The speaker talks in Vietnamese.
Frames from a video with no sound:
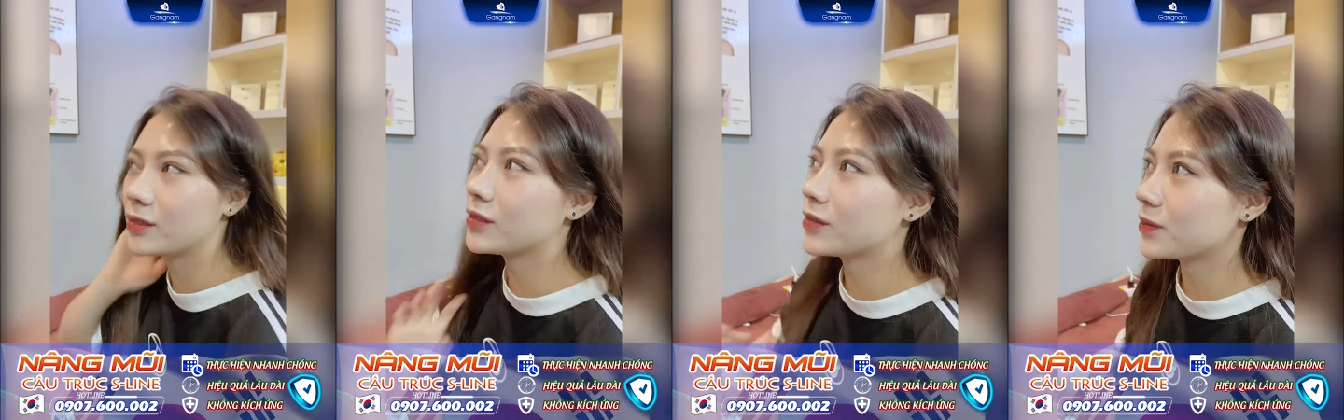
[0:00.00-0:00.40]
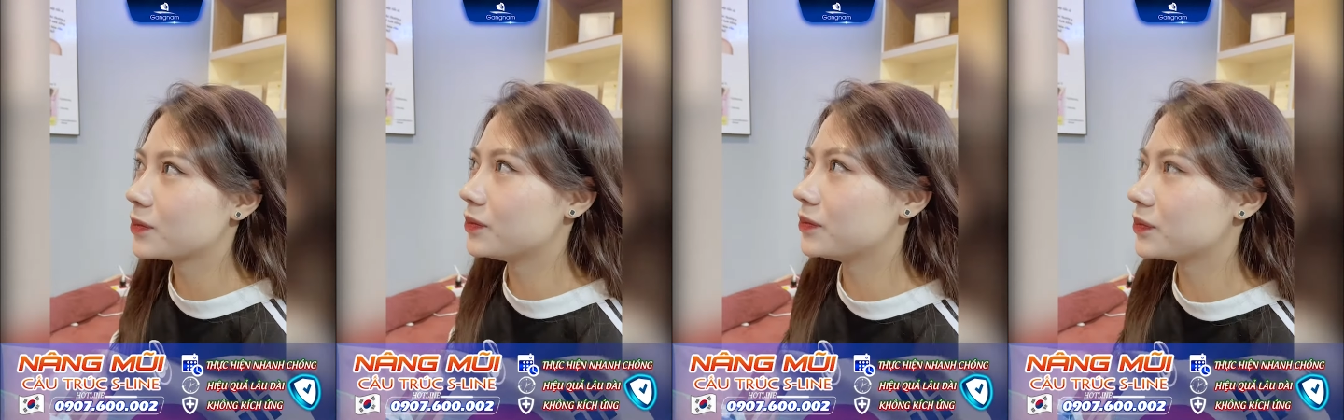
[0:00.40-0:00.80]
Đi chơi
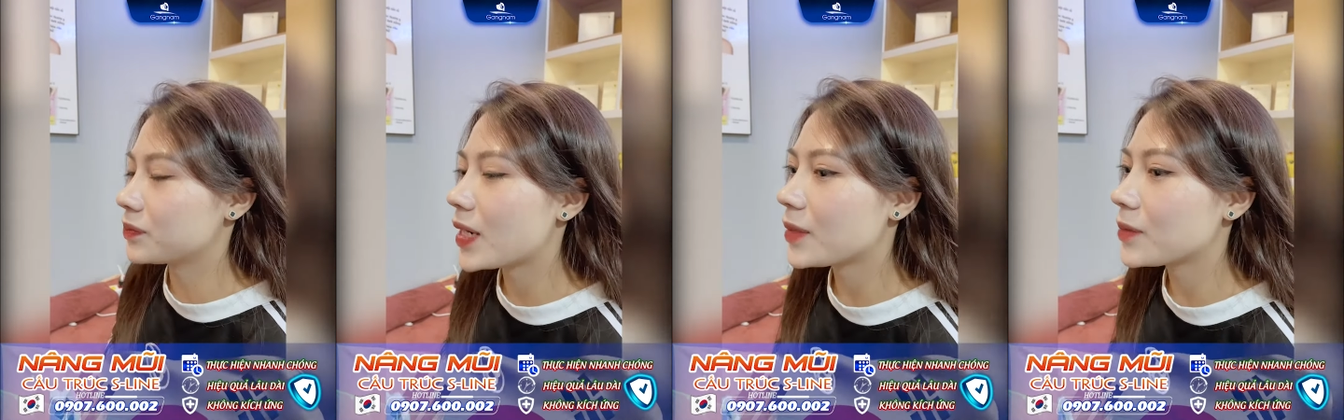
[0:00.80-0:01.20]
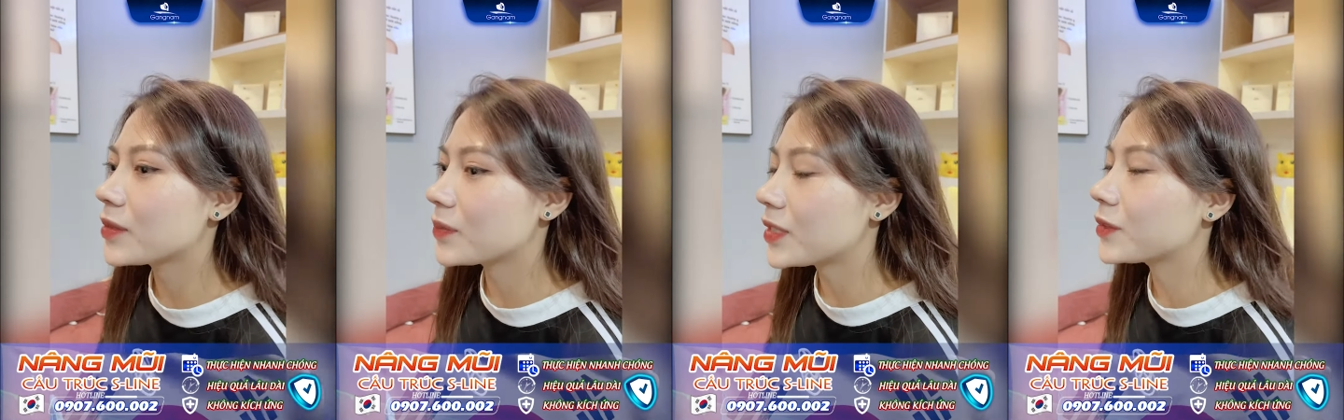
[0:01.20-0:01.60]
rồi đúng không? Mai
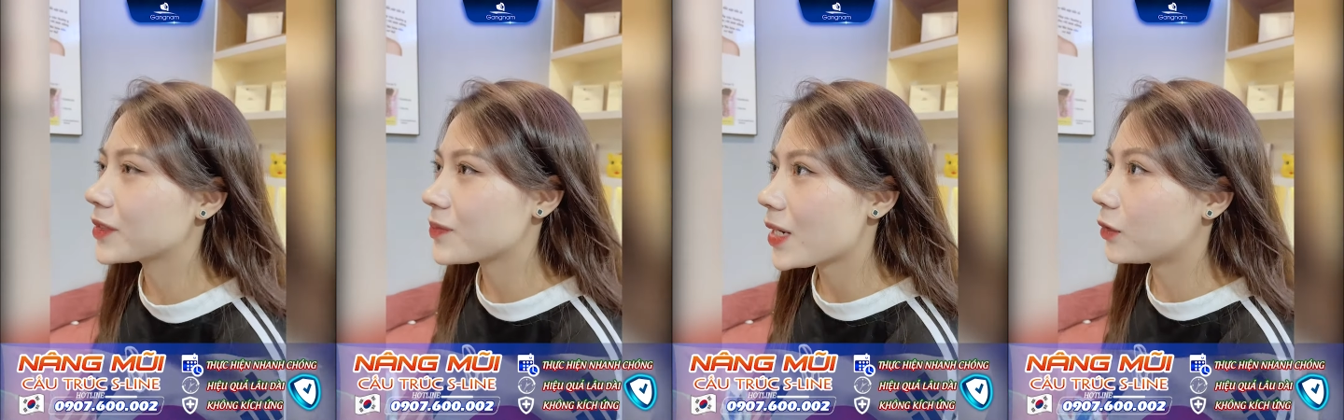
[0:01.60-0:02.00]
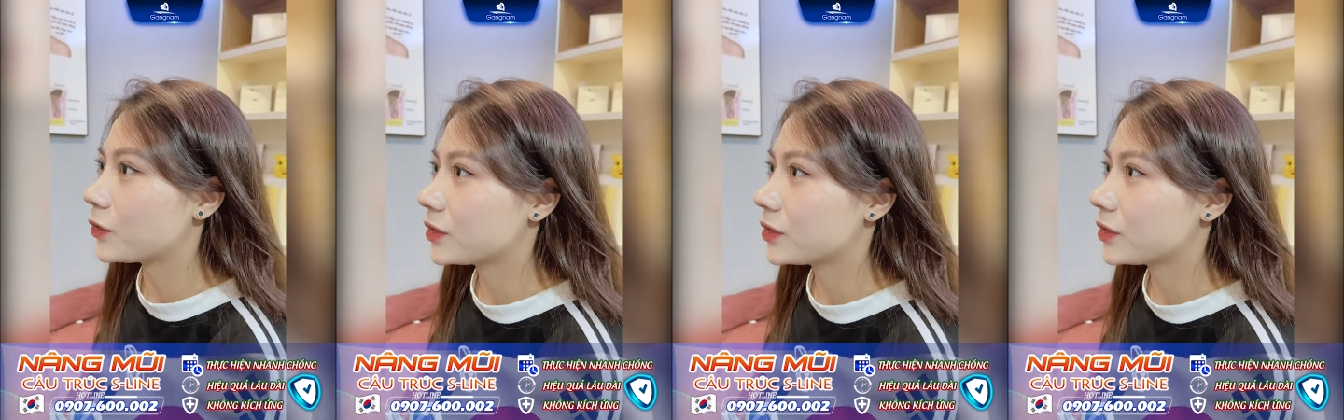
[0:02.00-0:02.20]
lại bắt đầu ra Bắc rồi.